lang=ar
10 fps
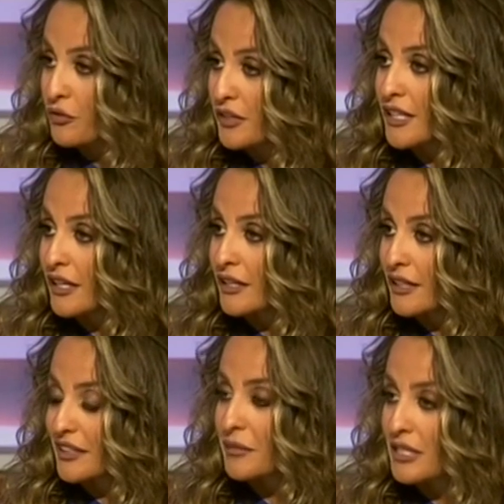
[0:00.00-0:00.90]
انه
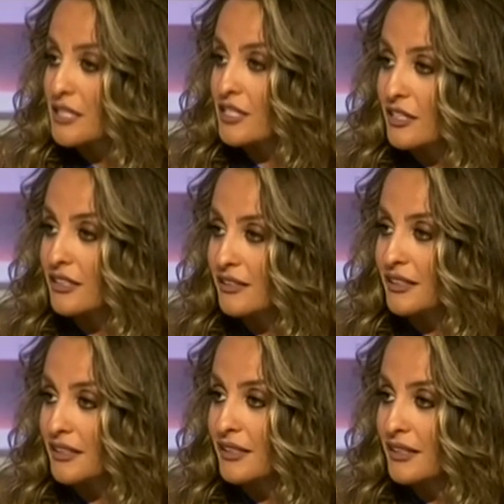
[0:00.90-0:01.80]
فينا نعتبرها صارت
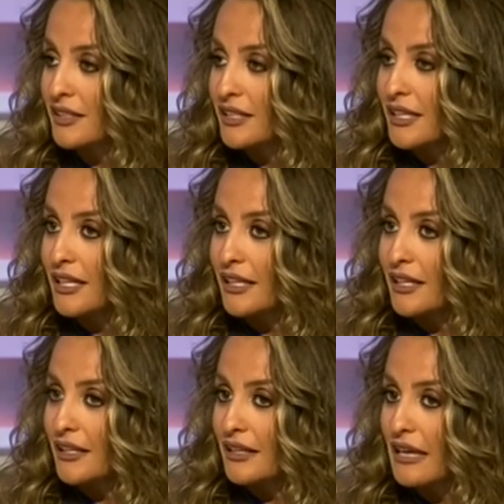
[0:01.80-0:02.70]
ايه
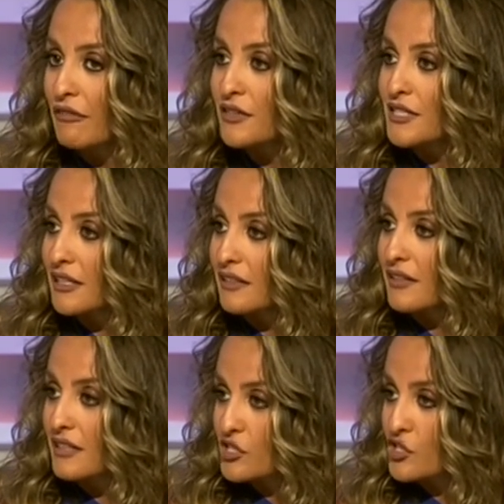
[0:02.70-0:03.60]
ليفلز
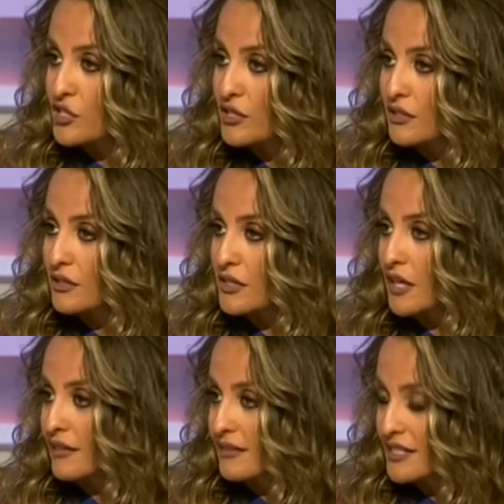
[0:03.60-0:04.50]
الانتاج
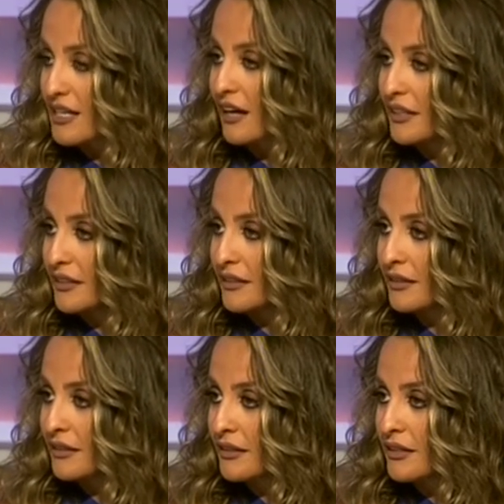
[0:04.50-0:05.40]
صارت كثير عاليه
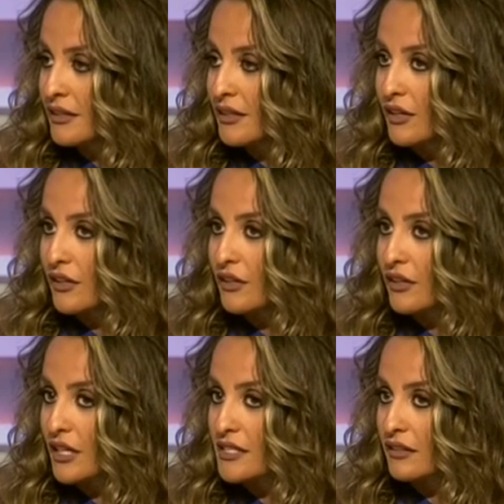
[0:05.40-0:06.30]

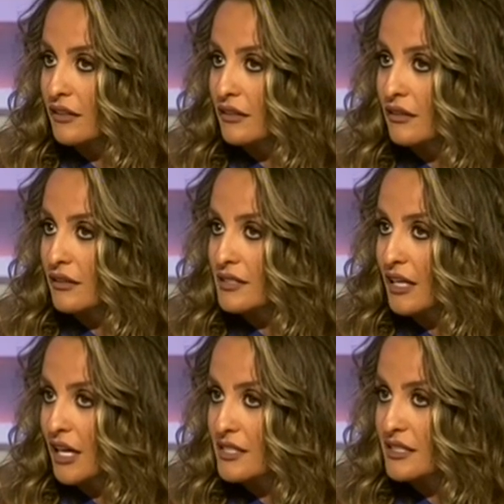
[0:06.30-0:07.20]
آه، خاصة
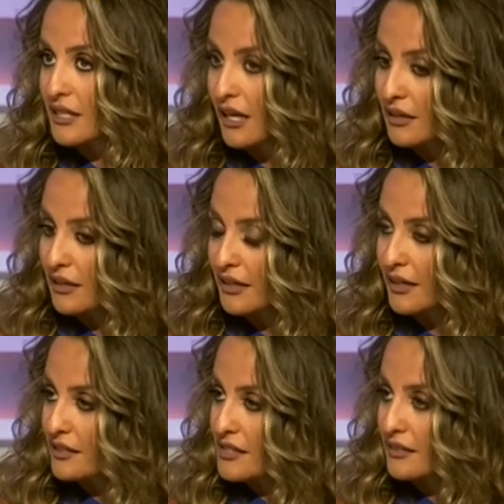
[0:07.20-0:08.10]
إذا لاحظتي على
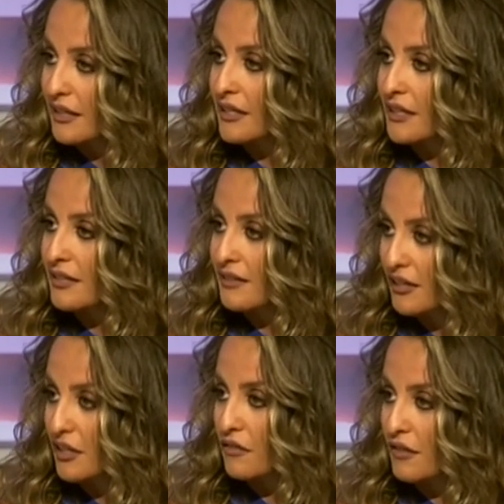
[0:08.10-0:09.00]
آخر سنتين
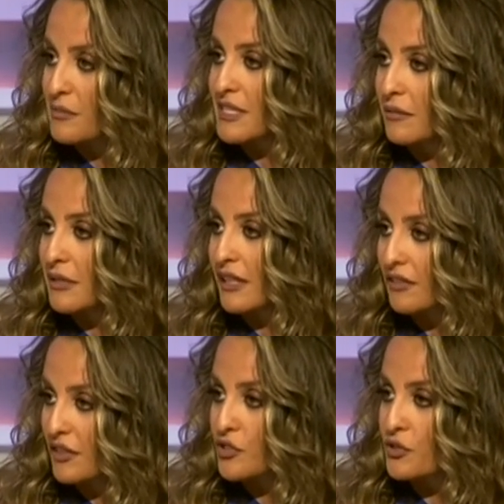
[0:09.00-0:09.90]
ثلاثة إيجل فيلمز عملت
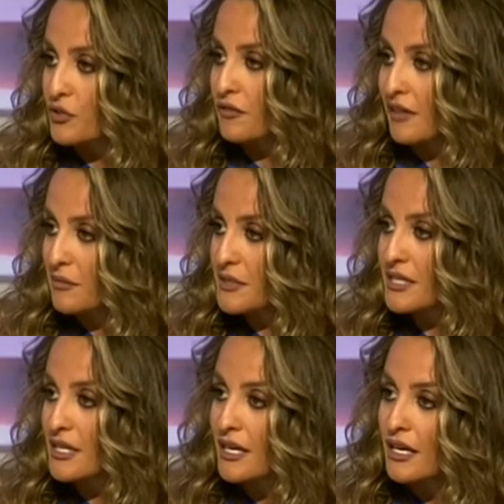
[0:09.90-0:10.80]
أدفنتشر آه، فيلمز